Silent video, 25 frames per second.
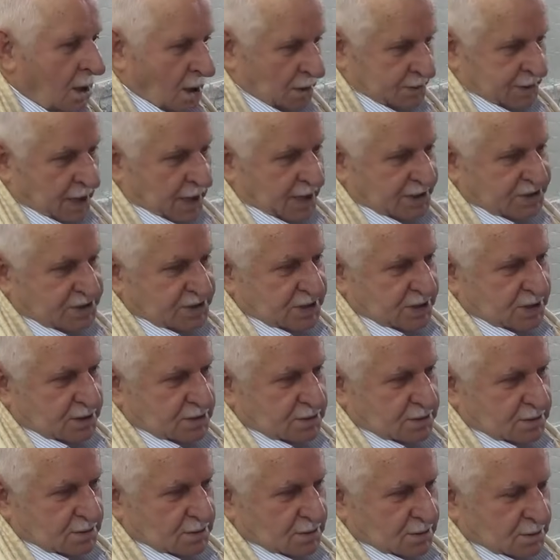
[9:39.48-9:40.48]

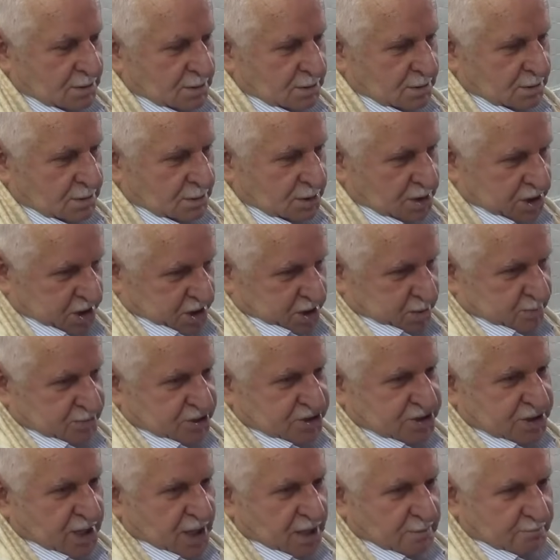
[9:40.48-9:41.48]
Adaletsizlik.
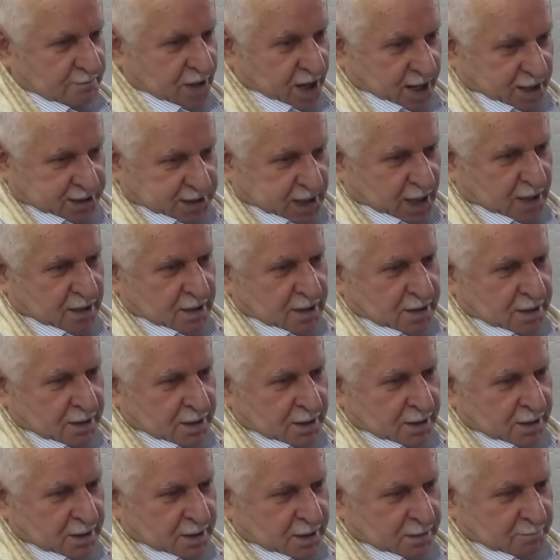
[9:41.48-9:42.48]
ikimizde. Bana da
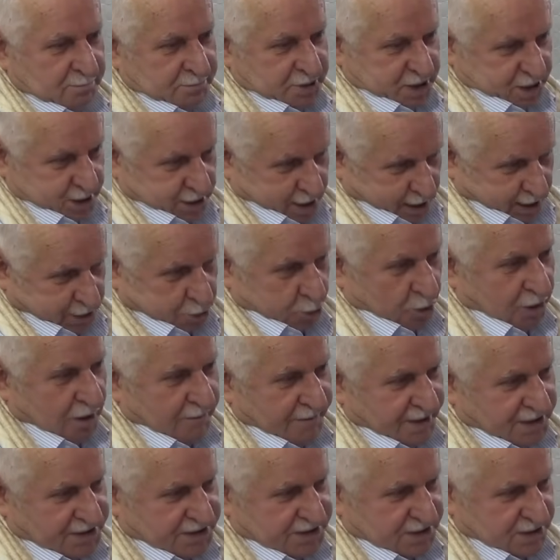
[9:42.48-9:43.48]
bin lira da ona
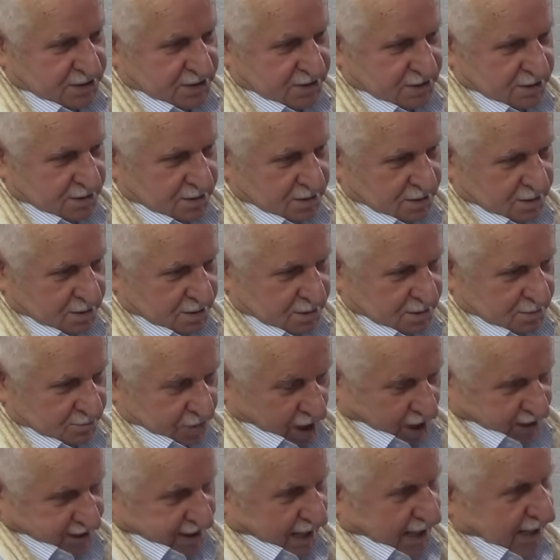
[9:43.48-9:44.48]
versin.
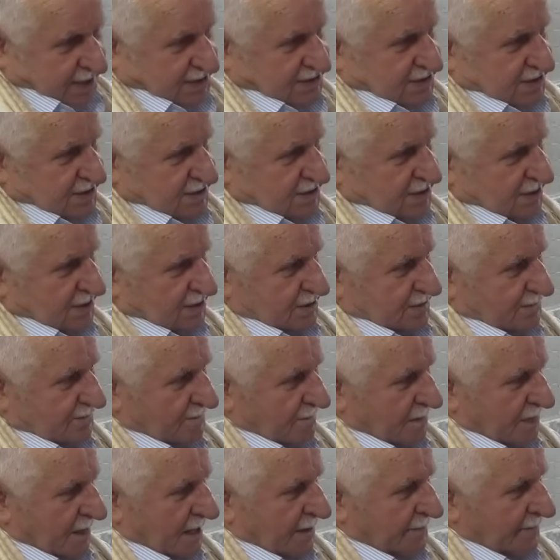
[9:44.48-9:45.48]
Adaletsizlik.
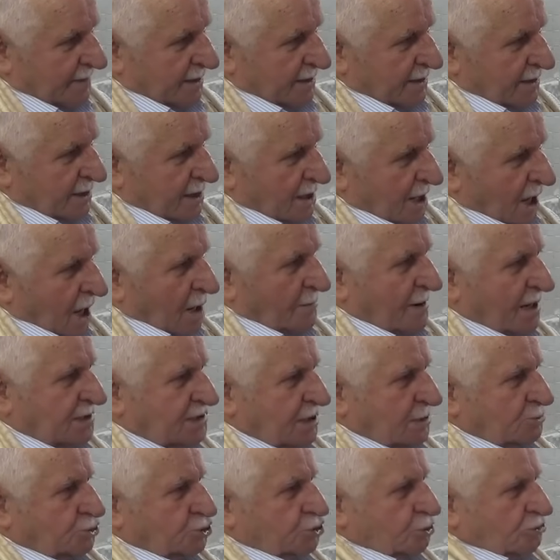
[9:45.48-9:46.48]
Ama
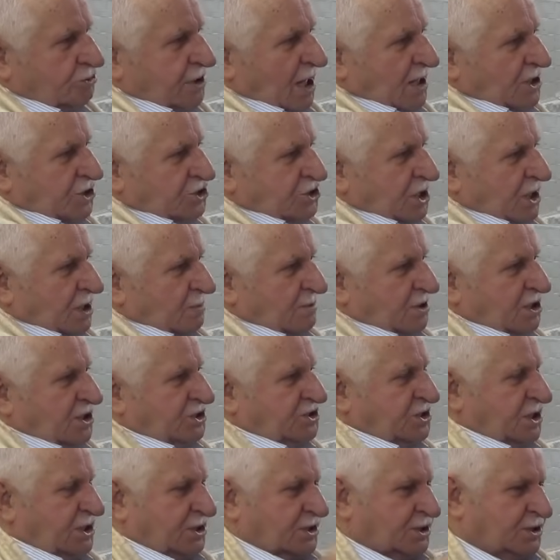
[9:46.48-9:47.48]
dedim şuradan içeri
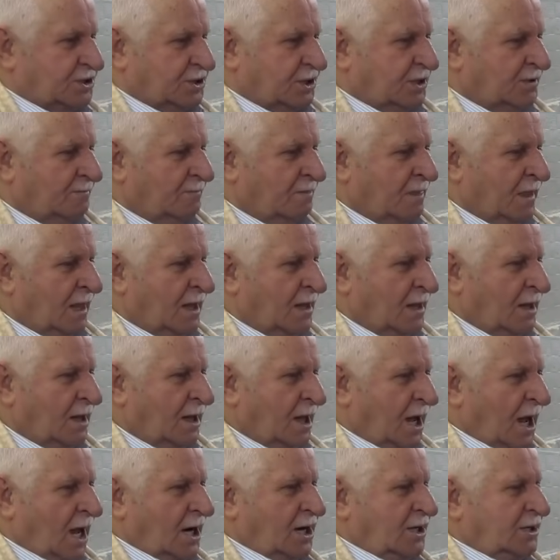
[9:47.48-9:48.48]
birisi girdi.
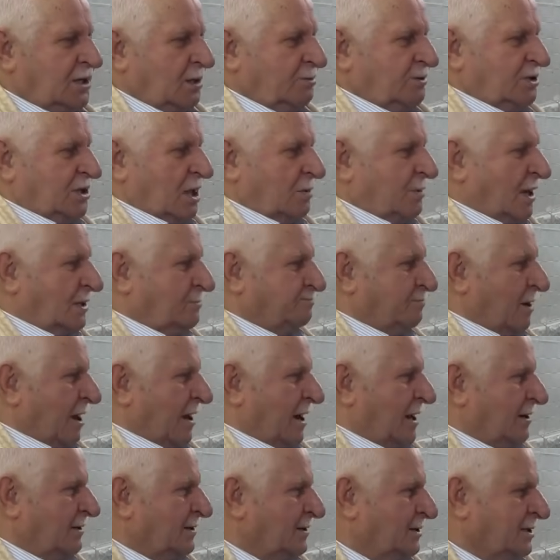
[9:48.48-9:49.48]
Elinde bir demet
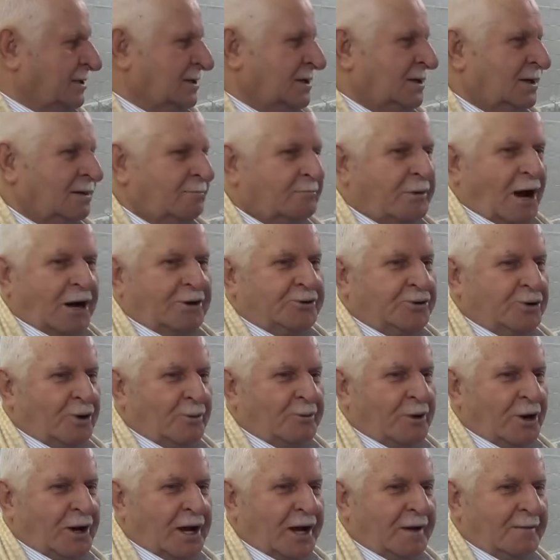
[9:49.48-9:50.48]
para. Bakıyor
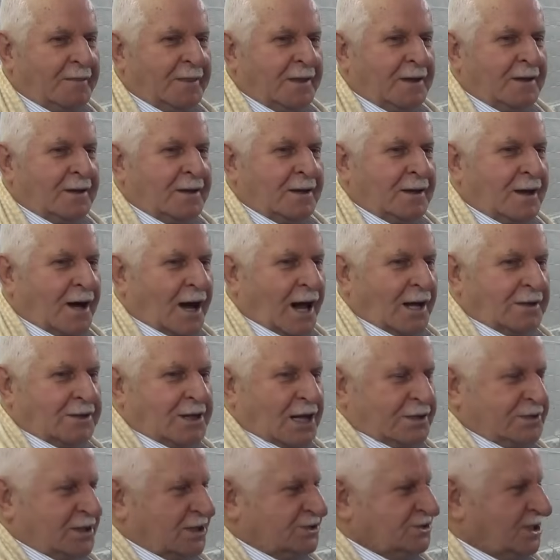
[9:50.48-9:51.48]
böyle. Al
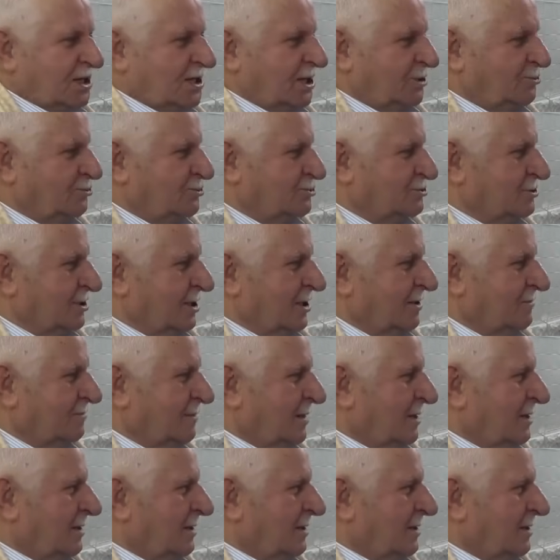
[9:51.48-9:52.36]
kardeş sana 100 lira.